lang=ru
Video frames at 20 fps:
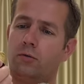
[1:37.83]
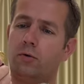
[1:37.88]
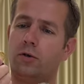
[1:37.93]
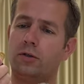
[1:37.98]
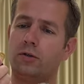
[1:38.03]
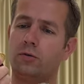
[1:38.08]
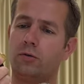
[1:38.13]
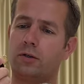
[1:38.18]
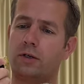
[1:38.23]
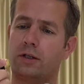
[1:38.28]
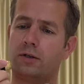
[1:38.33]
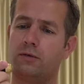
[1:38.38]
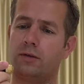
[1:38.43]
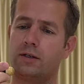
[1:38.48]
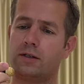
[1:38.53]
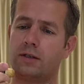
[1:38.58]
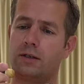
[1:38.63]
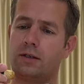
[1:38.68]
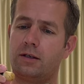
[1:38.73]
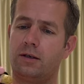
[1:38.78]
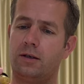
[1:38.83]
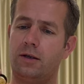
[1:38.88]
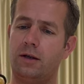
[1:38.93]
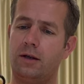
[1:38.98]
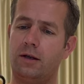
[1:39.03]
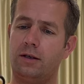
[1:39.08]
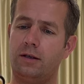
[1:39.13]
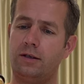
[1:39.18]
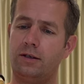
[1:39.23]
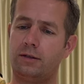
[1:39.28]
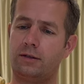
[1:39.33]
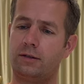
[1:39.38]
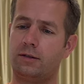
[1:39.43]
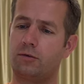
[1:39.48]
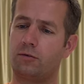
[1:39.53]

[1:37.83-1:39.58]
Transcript: у Анока 20 лет